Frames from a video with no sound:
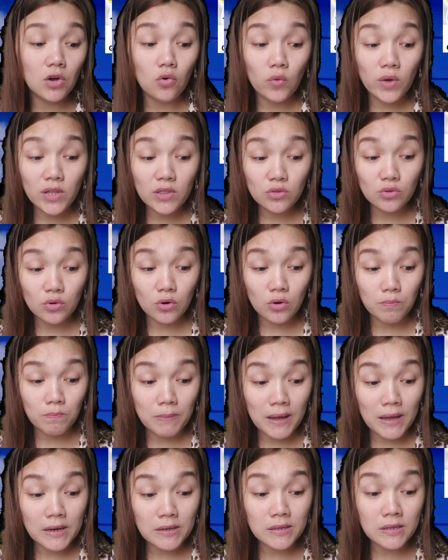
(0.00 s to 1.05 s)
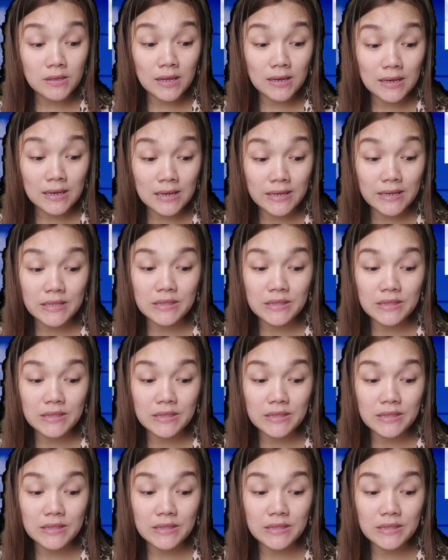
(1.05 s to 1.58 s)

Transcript: ng kwento para sa sariling